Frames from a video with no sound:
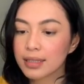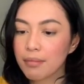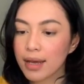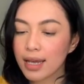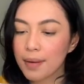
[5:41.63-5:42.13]

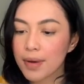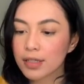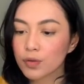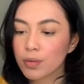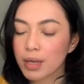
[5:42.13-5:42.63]
Sebagian
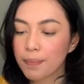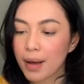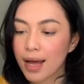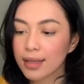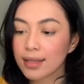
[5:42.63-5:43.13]
mahasiswa
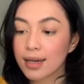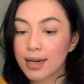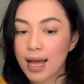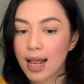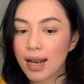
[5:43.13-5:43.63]
MIPA
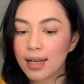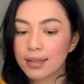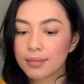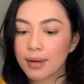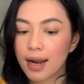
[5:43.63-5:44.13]
terkenal,
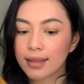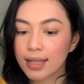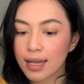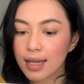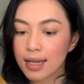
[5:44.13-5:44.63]

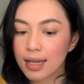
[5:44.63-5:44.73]
berarti